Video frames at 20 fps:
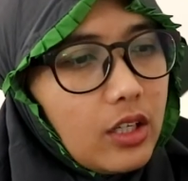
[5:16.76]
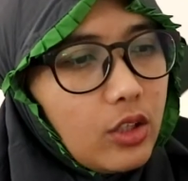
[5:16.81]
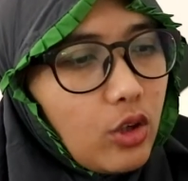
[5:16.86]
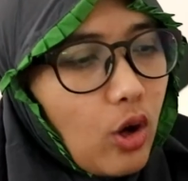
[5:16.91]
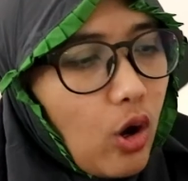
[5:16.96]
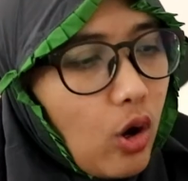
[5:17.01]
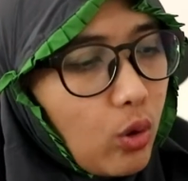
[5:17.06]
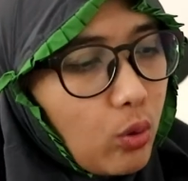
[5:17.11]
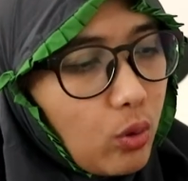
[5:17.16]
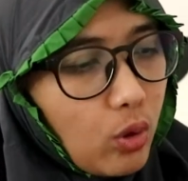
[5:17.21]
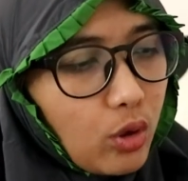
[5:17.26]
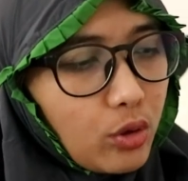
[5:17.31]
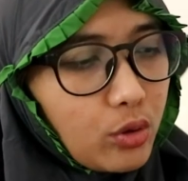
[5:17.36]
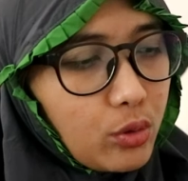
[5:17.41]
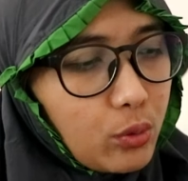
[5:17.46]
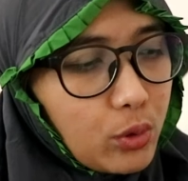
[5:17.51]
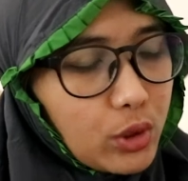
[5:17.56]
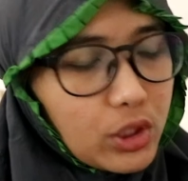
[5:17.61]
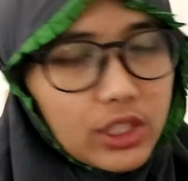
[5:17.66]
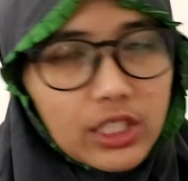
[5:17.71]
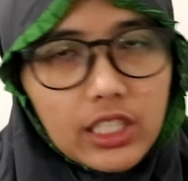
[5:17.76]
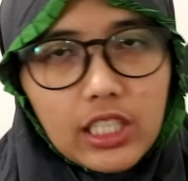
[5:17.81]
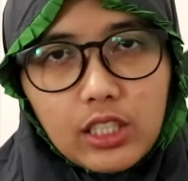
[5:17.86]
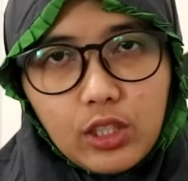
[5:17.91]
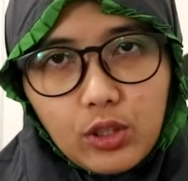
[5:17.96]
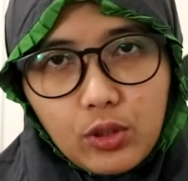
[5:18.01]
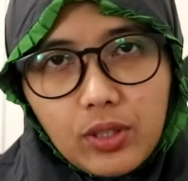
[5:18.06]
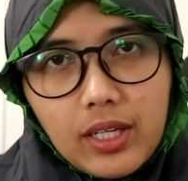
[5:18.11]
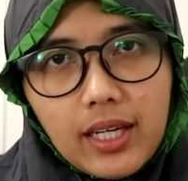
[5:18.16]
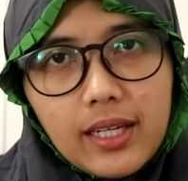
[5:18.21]
knock on wood
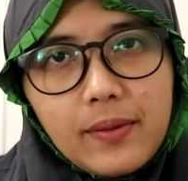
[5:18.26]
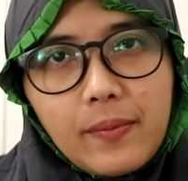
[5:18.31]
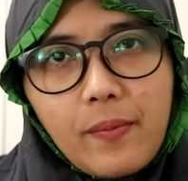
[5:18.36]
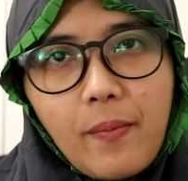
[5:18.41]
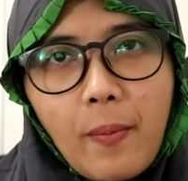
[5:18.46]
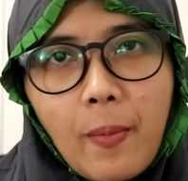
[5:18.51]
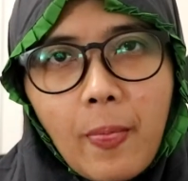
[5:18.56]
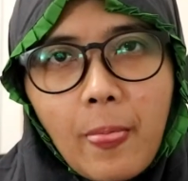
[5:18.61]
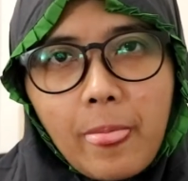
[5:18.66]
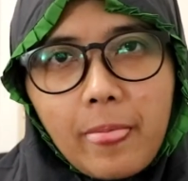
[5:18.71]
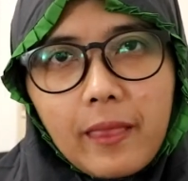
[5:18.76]
gitu kan.